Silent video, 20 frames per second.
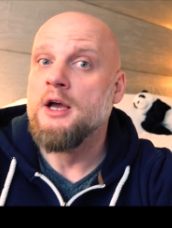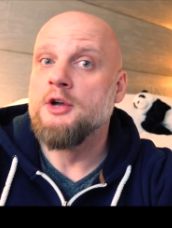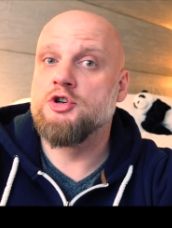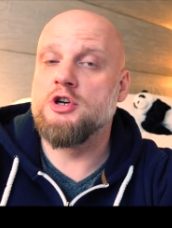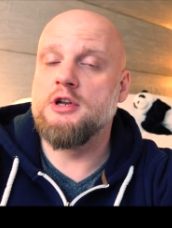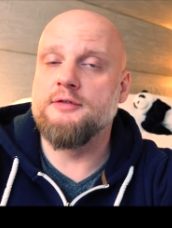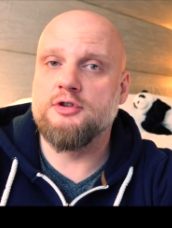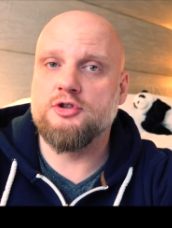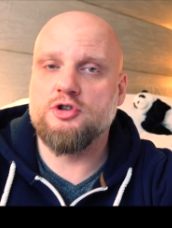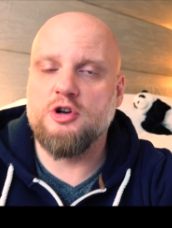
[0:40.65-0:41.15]

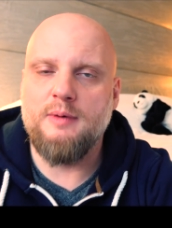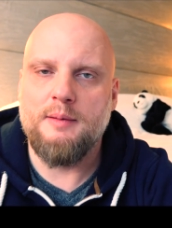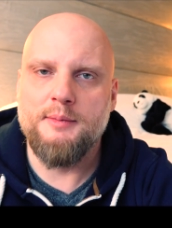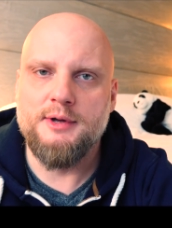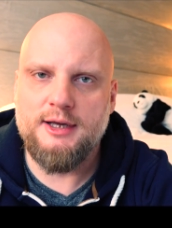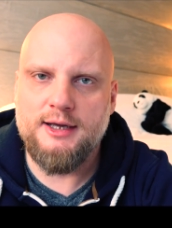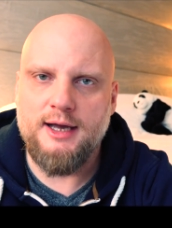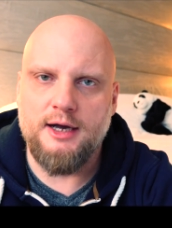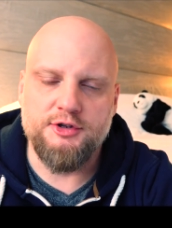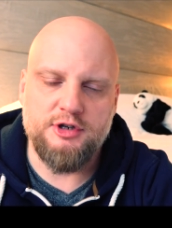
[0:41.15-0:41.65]
Czyli wszystko
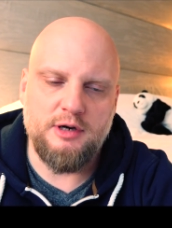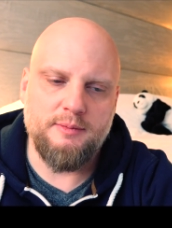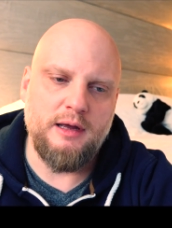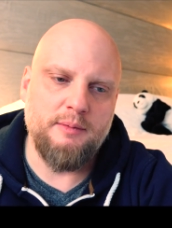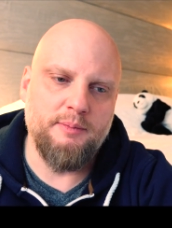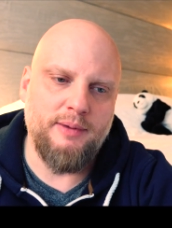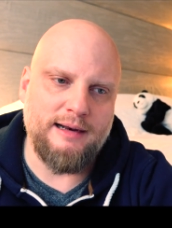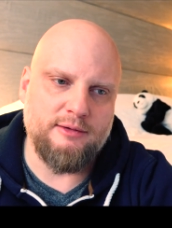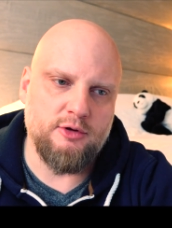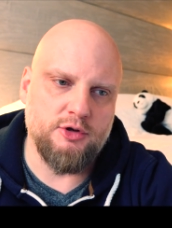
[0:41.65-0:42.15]
mamy tak jak trzeba
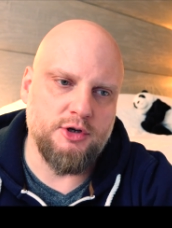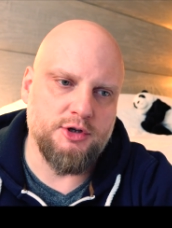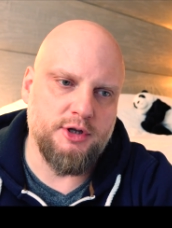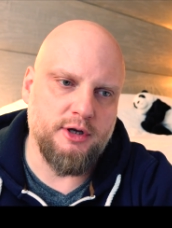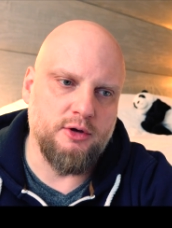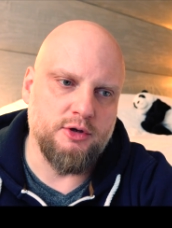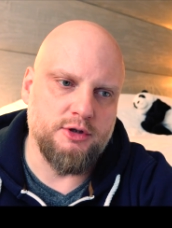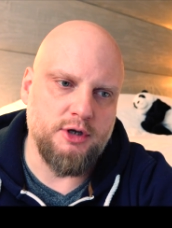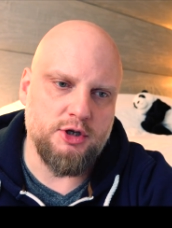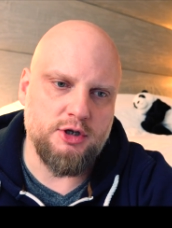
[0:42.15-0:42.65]
i bardzo się z
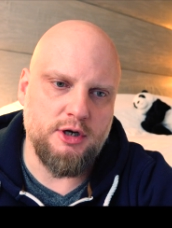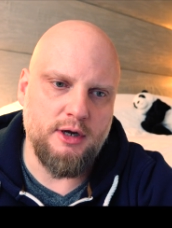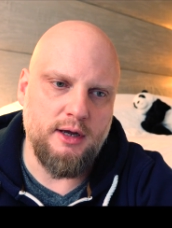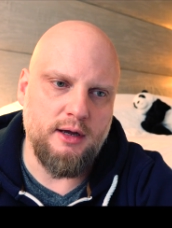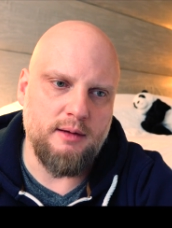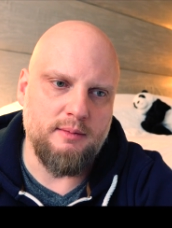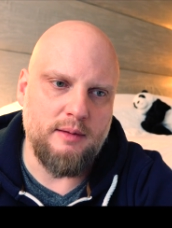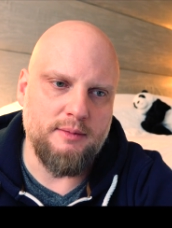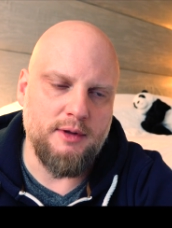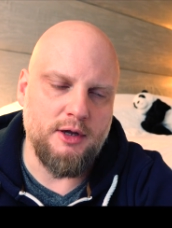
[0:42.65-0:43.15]
tego
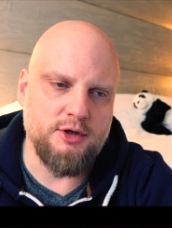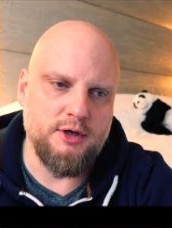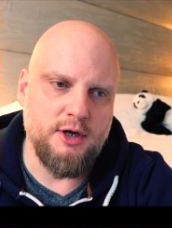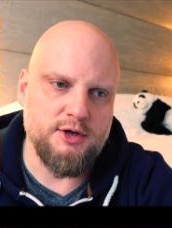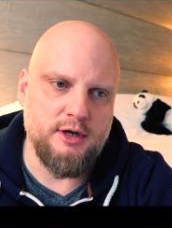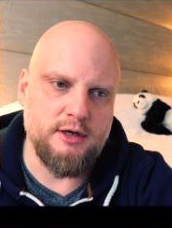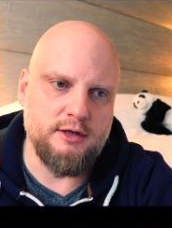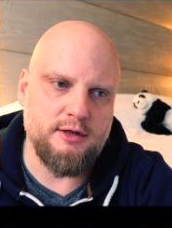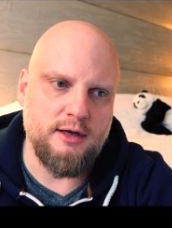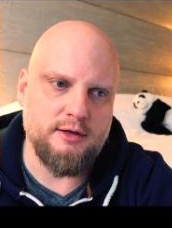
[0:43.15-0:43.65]
cieszę. Mam nadzieję,
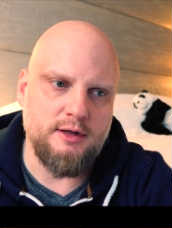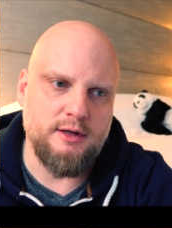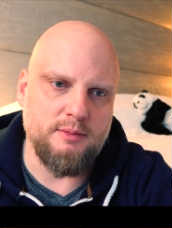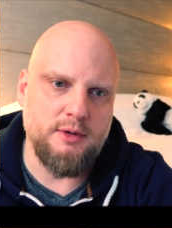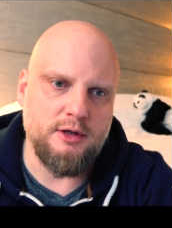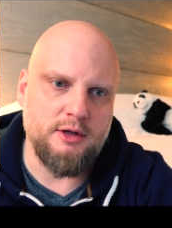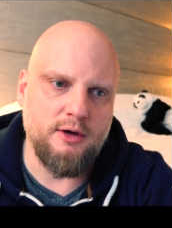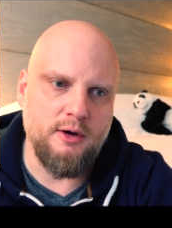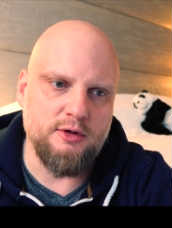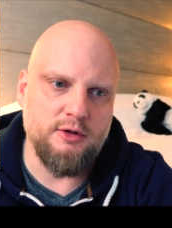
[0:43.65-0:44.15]
że
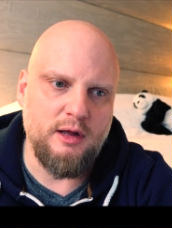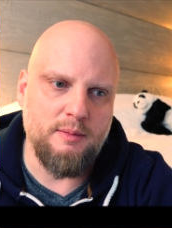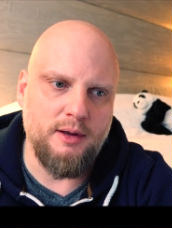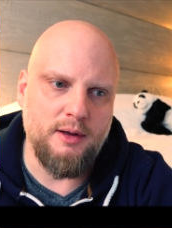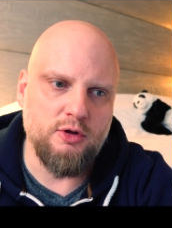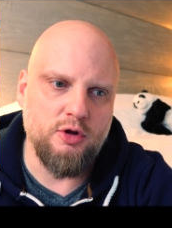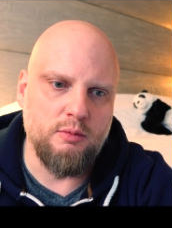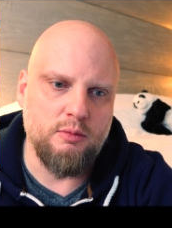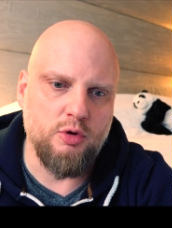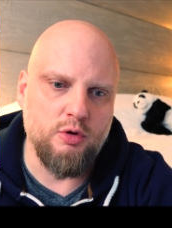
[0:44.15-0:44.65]
następne tygodnie
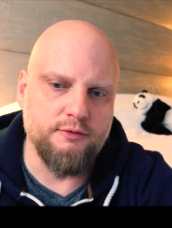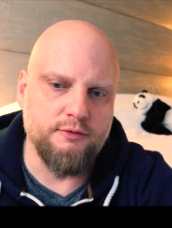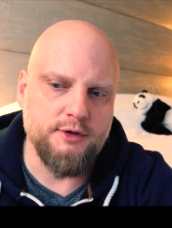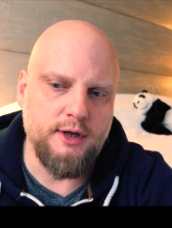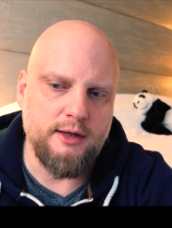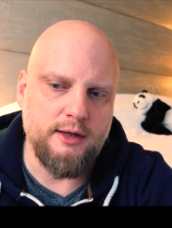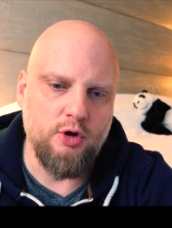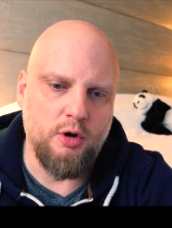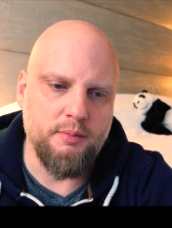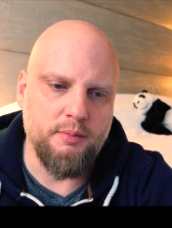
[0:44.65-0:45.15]
będą
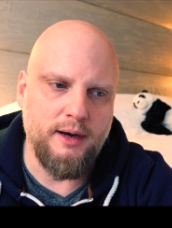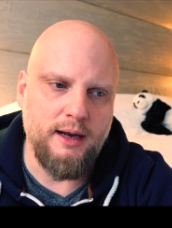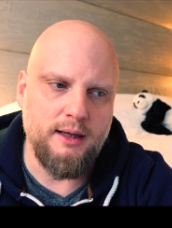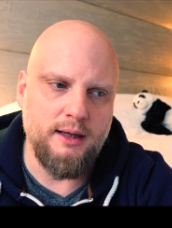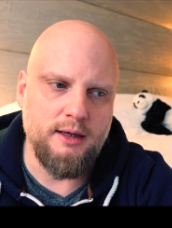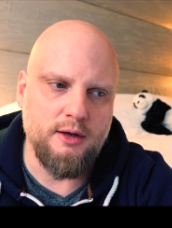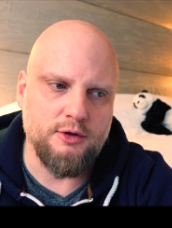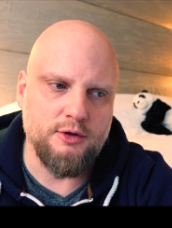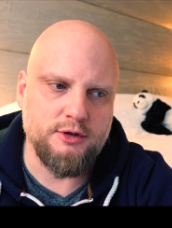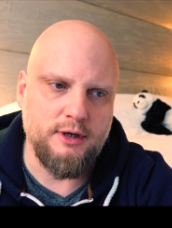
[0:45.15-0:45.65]
równie dobre
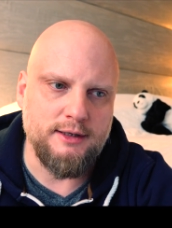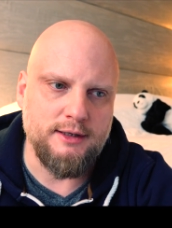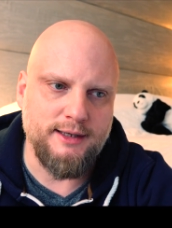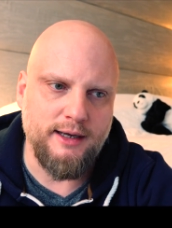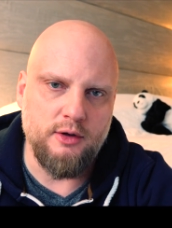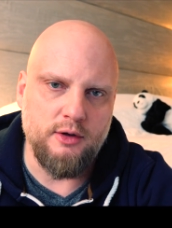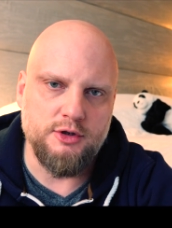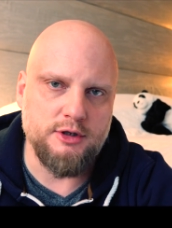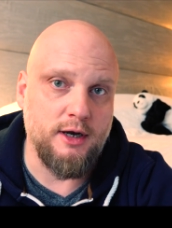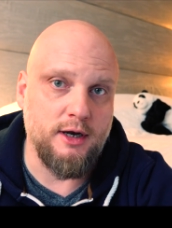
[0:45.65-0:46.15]
i
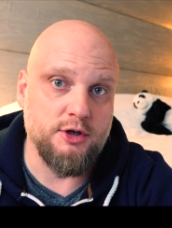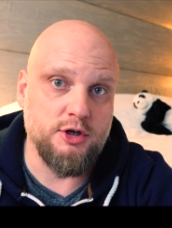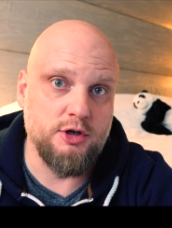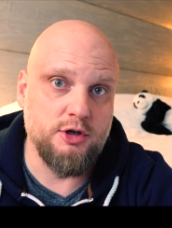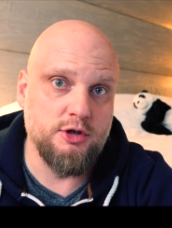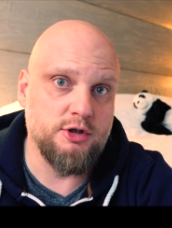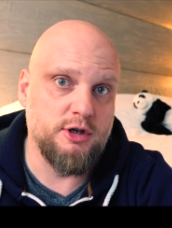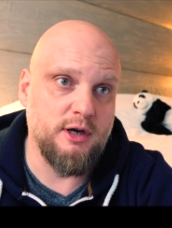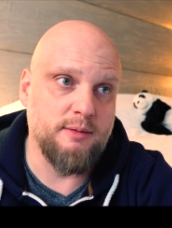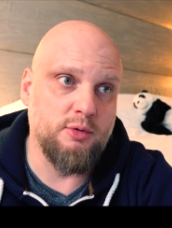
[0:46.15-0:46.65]
rozkręcające nasze
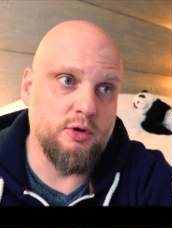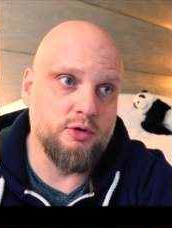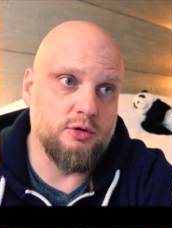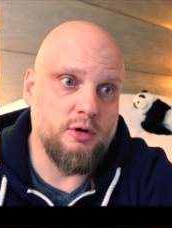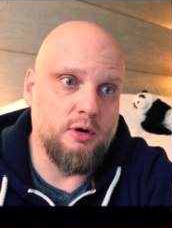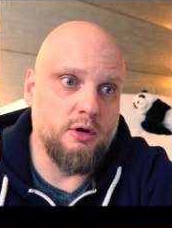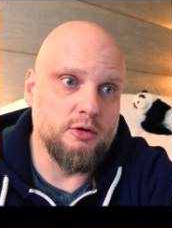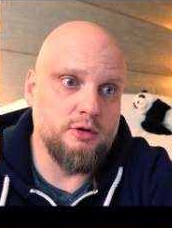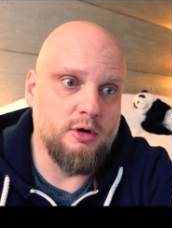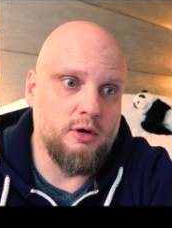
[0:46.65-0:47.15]
życie, bo
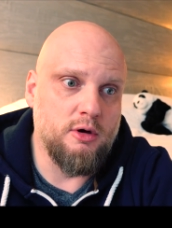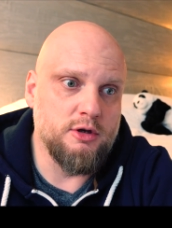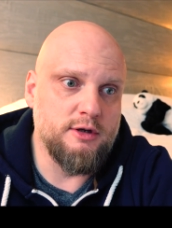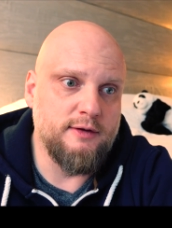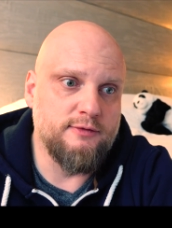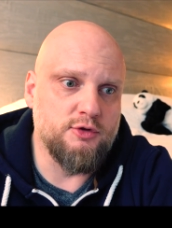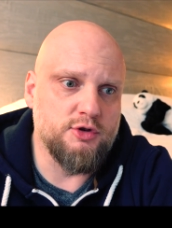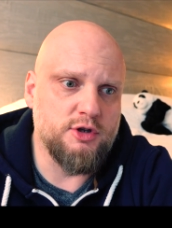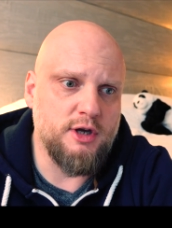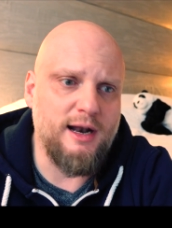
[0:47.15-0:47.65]
to o to
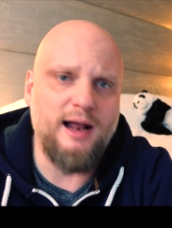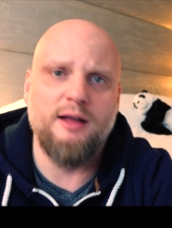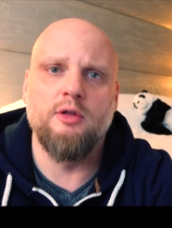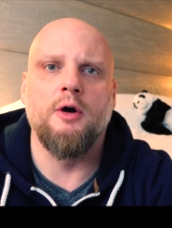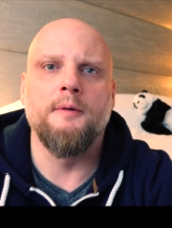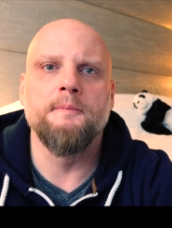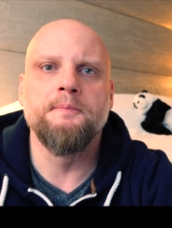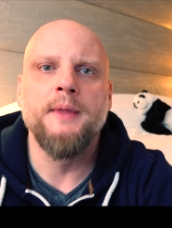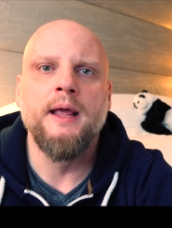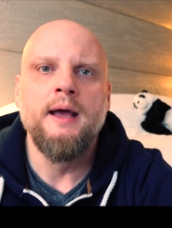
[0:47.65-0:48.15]
chodzi w 6 rano.